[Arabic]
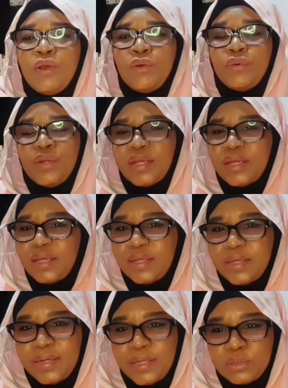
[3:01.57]
ولا كان
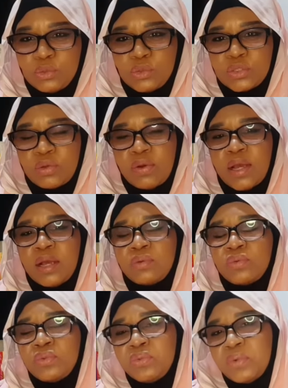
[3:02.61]
قريت سوا
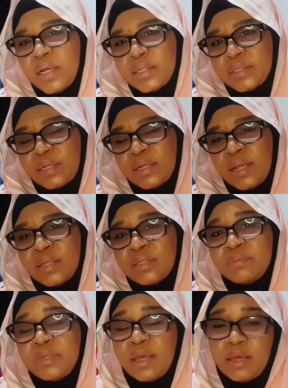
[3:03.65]
أنكون هو أكتر
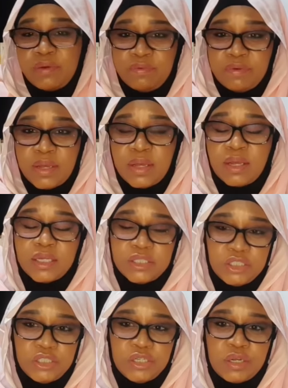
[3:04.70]
نادم يعرف
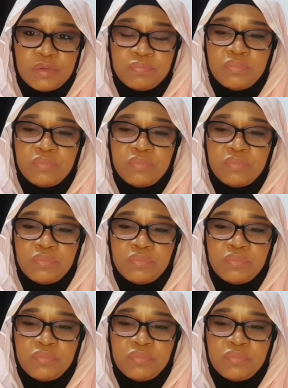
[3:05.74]
أشيرة